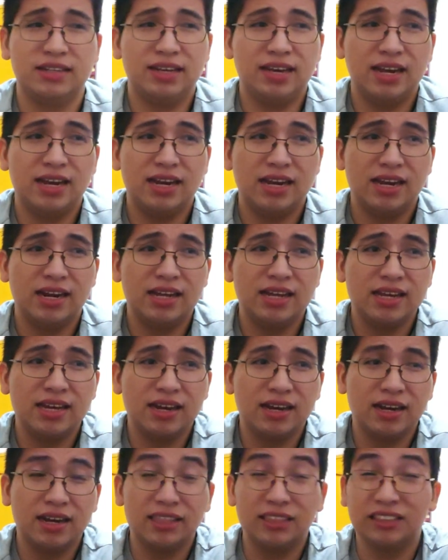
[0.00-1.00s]
¿Qué le
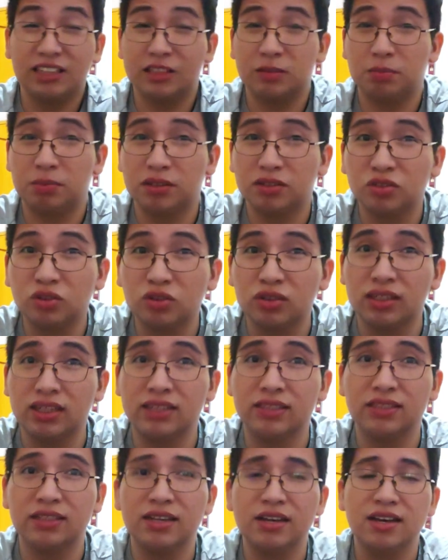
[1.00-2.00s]
harían a estas
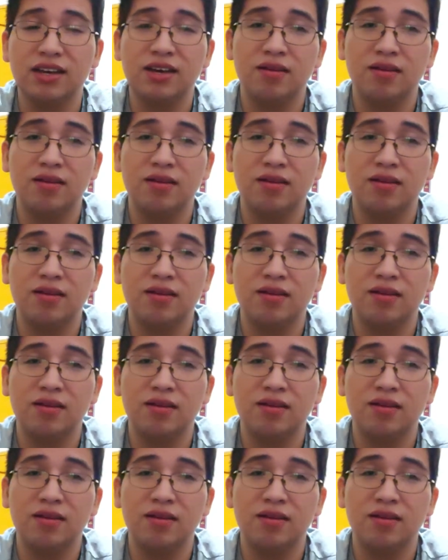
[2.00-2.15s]
personas?